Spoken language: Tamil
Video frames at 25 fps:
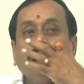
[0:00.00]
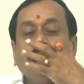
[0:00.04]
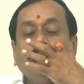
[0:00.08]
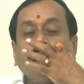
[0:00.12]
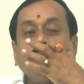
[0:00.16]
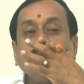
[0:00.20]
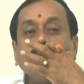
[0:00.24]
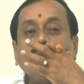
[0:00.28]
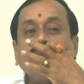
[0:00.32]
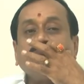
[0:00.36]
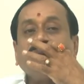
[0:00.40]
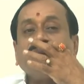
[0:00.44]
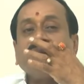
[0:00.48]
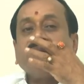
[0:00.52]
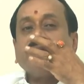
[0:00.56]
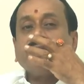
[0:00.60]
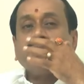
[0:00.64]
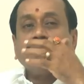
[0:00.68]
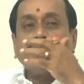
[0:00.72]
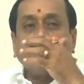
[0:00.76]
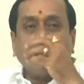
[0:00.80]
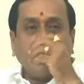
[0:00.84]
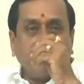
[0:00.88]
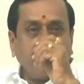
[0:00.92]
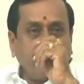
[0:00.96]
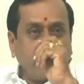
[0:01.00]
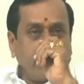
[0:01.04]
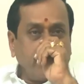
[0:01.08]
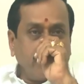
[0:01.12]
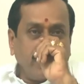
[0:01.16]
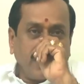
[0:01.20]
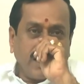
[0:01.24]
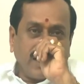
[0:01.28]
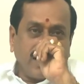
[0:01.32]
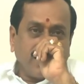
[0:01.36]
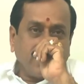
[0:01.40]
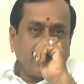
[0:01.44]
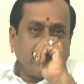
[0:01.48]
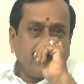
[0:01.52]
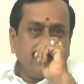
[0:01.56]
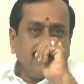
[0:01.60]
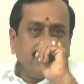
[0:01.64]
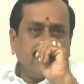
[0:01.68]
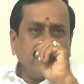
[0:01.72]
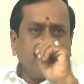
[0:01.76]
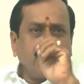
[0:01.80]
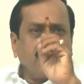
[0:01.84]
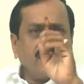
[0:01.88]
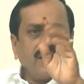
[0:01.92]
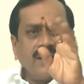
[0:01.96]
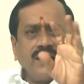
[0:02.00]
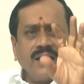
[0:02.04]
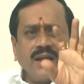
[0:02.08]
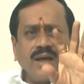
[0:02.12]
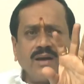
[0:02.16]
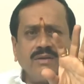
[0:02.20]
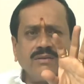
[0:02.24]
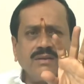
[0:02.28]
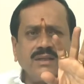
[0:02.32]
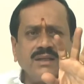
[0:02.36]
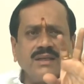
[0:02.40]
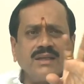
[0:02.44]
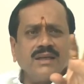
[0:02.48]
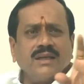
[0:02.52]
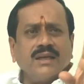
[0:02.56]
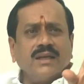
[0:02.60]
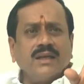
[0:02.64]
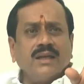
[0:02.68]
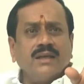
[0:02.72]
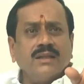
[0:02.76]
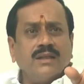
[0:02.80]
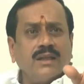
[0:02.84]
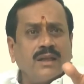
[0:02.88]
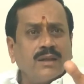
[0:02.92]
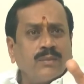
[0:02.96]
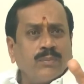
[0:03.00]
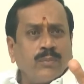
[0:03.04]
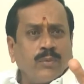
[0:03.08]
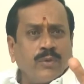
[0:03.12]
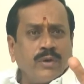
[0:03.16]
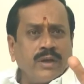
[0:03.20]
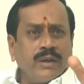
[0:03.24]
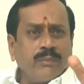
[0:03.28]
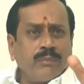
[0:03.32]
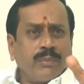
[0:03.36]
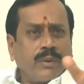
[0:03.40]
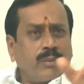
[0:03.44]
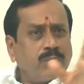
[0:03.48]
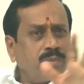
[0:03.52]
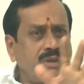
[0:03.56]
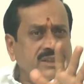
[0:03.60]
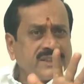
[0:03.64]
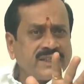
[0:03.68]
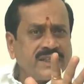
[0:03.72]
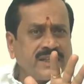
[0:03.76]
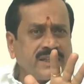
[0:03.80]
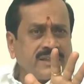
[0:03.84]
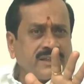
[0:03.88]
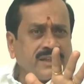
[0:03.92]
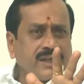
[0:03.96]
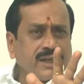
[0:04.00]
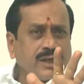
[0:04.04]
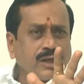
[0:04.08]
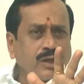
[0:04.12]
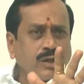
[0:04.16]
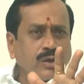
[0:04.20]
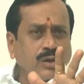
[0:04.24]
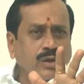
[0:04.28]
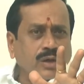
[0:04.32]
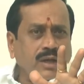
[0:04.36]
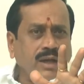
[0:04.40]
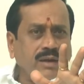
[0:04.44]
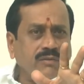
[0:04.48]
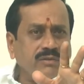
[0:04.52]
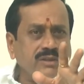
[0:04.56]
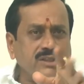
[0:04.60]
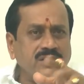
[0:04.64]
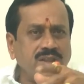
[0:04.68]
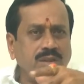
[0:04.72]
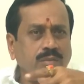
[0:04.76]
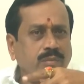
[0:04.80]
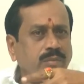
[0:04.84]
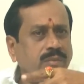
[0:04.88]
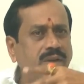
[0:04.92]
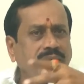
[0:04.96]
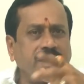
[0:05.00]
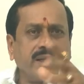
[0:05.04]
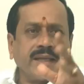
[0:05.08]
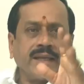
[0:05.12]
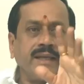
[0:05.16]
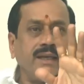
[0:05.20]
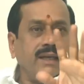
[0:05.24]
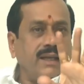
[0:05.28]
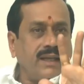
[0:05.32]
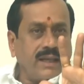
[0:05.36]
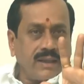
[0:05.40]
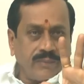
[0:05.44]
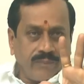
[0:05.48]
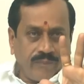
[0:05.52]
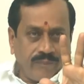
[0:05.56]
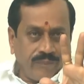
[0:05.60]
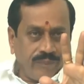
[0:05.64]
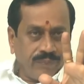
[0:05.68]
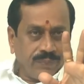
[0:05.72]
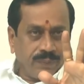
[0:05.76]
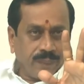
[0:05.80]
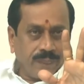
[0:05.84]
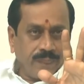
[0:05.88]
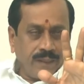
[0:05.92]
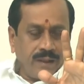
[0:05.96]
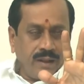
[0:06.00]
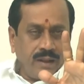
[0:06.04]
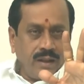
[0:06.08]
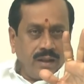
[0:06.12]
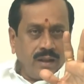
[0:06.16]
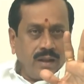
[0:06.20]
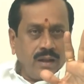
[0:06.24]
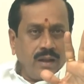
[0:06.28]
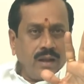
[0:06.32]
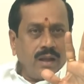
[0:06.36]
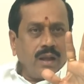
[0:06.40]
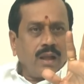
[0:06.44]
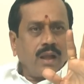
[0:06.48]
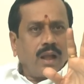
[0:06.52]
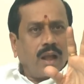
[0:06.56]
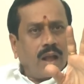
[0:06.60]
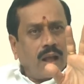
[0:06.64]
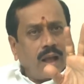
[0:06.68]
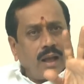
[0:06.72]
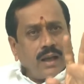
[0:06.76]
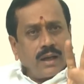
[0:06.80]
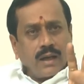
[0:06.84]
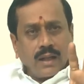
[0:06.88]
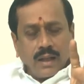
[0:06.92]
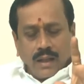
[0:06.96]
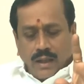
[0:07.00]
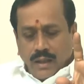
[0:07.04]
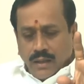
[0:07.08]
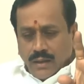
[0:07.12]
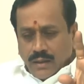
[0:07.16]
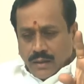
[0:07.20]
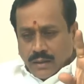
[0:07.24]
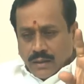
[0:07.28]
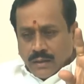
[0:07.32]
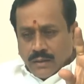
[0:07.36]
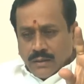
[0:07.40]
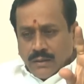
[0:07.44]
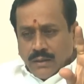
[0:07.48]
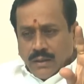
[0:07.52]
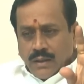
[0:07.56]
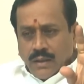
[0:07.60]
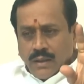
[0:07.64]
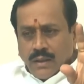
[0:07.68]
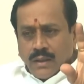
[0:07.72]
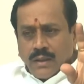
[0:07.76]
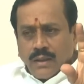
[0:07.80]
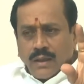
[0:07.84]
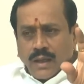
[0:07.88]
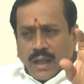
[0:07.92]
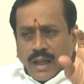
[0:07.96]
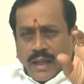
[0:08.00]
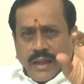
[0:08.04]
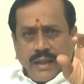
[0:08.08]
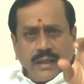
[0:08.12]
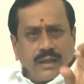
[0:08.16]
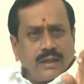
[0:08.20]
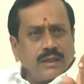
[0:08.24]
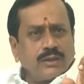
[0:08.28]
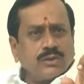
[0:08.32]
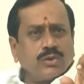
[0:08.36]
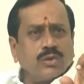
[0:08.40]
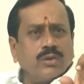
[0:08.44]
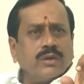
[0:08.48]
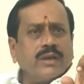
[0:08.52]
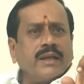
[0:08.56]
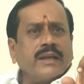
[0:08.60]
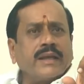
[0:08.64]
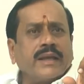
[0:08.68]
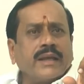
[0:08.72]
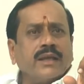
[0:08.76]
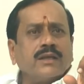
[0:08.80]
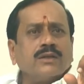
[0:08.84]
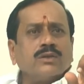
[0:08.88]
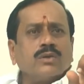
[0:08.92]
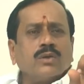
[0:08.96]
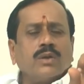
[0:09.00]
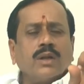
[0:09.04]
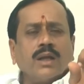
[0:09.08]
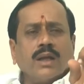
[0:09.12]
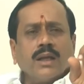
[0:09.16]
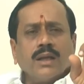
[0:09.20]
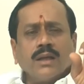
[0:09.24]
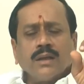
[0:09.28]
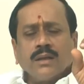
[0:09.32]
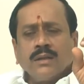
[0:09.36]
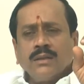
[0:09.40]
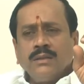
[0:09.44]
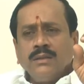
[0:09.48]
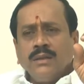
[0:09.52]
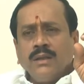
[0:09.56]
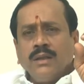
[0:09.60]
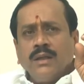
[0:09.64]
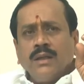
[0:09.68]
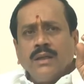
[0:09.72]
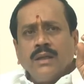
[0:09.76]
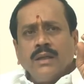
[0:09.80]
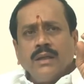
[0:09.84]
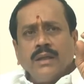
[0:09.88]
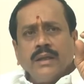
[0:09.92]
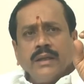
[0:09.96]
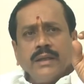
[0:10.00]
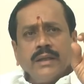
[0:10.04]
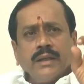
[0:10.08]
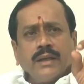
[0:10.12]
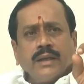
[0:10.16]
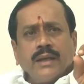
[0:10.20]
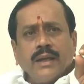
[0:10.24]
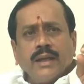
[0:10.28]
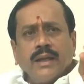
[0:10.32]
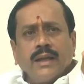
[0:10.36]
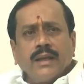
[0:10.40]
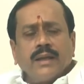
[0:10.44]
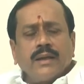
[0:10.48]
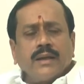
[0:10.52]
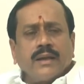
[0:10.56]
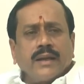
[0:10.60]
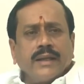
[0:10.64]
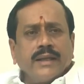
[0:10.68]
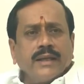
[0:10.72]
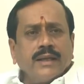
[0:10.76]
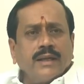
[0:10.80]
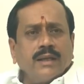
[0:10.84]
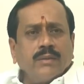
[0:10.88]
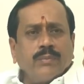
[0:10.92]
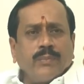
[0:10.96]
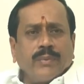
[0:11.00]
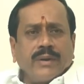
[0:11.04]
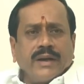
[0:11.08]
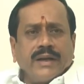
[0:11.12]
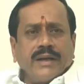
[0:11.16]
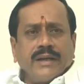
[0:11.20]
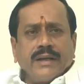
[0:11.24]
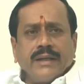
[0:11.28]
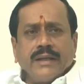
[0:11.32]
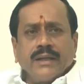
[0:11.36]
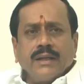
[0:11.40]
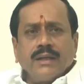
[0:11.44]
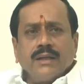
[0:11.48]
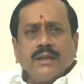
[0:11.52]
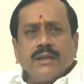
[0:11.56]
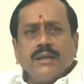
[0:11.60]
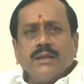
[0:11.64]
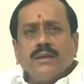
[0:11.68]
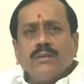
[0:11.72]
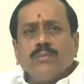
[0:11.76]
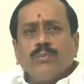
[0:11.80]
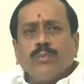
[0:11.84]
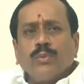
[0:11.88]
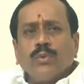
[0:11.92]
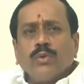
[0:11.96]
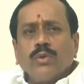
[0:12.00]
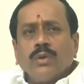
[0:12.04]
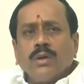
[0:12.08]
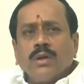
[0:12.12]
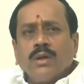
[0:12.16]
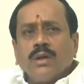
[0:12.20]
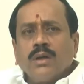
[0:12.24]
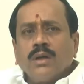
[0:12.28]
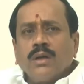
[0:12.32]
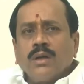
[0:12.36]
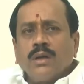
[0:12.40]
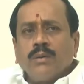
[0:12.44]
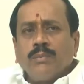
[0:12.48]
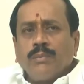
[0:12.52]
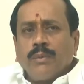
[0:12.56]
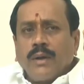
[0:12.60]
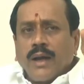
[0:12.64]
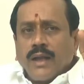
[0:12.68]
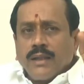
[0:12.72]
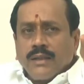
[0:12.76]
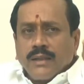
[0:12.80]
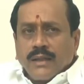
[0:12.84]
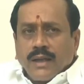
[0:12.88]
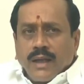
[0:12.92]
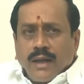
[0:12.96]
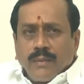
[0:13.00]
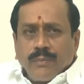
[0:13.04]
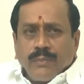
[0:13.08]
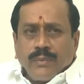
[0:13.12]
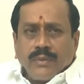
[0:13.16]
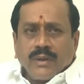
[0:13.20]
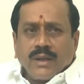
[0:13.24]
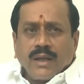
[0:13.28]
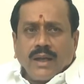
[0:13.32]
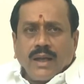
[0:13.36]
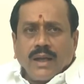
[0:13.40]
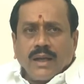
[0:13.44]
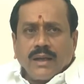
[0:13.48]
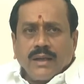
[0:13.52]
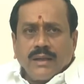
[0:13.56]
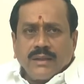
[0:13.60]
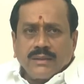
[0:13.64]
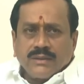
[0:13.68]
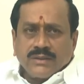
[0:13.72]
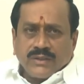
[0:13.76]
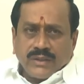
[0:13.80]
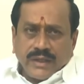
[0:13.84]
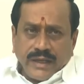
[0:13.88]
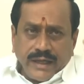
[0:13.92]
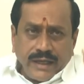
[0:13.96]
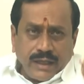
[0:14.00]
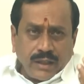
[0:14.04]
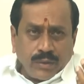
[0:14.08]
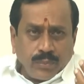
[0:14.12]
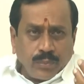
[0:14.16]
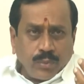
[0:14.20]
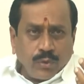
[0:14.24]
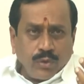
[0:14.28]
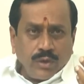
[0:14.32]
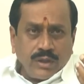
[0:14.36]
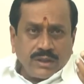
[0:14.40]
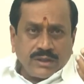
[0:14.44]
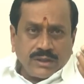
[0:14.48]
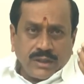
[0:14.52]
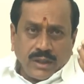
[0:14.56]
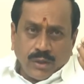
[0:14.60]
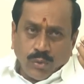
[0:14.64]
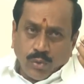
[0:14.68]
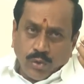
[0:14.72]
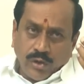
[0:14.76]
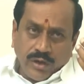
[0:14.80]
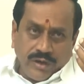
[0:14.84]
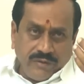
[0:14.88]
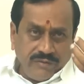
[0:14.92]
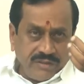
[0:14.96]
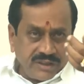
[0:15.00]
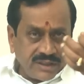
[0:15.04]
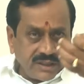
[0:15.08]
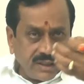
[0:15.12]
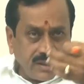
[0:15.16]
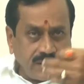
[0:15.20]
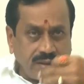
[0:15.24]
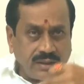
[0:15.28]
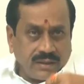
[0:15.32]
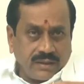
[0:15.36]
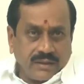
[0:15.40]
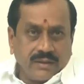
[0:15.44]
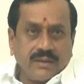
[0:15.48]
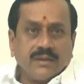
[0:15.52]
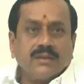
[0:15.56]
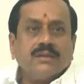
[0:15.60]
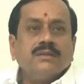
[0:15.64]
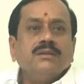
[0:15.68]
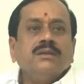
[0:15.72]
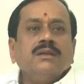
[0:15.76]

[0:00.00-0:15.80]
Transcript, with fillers: ஆழ்த்துவதற்கு நான் விரும்பலை ரெண்டாவது இதில் போய் பப்ளிசிட்டி தேடணுங்கிற அவசியம் எனக்கு இல்லை ஆனால் நான் என்ன சொல்லியிருக்கேன்னு சொன்னால் இங்கே ரயில் பயணிகளின் பாதுகாப்புக்காக ஸ்டேட் போலீஸ்லே ஒரு டிவிஷன் இருக்குது